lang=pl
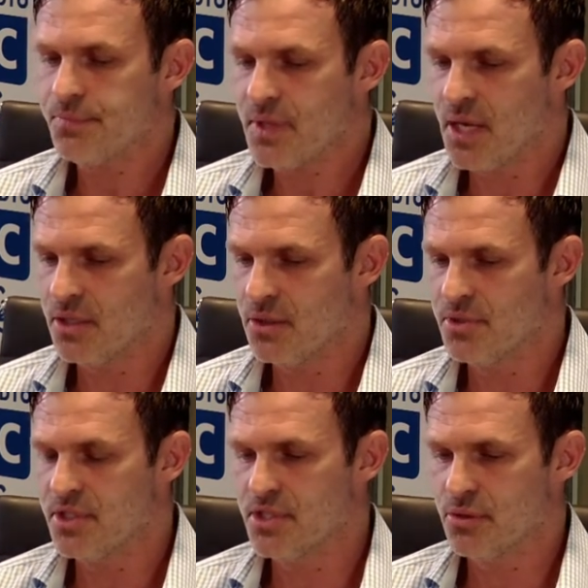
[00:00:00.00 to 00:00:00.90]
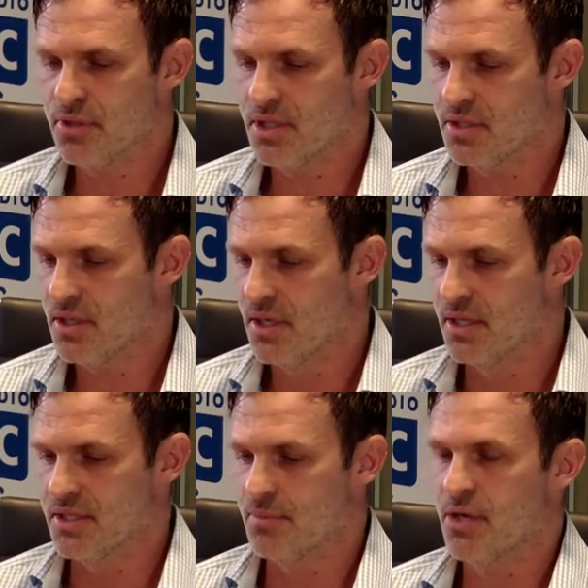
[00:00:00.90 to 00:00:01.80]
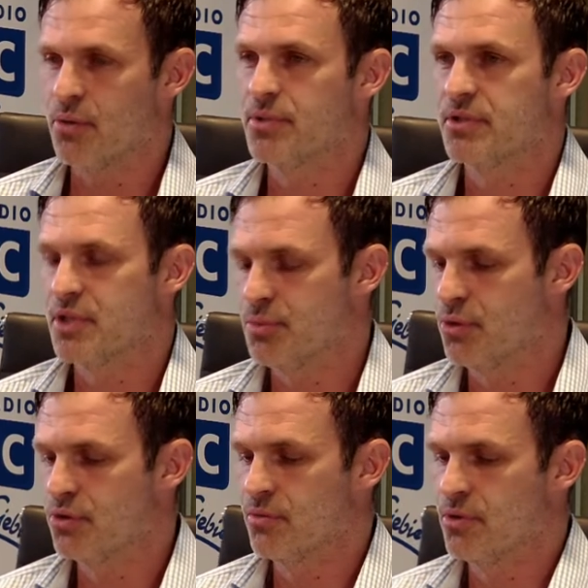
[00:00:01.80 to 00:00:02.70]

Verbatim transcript: Ale to myślę, że tutaj zabrakło tych punktów,